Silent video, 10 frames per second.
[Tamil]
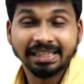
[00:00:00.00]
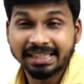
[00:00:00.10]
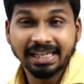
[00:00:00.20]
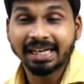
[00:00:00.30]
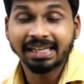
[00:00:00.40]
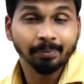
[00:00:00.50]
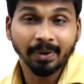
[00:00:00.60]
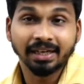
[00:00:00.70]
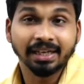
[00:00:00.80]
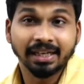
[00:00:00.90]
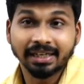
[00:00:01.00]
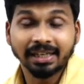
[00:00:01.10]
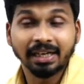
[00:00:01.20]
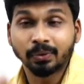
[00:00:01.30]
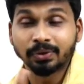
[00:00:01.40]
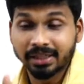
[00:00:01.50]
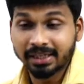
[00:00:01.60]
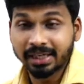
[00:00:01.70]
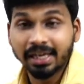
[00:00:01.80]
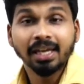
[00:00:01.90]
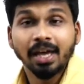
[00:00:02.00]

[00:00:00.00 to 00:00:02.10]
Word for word: எதுக்காக நீங்கள் பண்ணுறீங்கன்றது எனக்கும் தெரியலை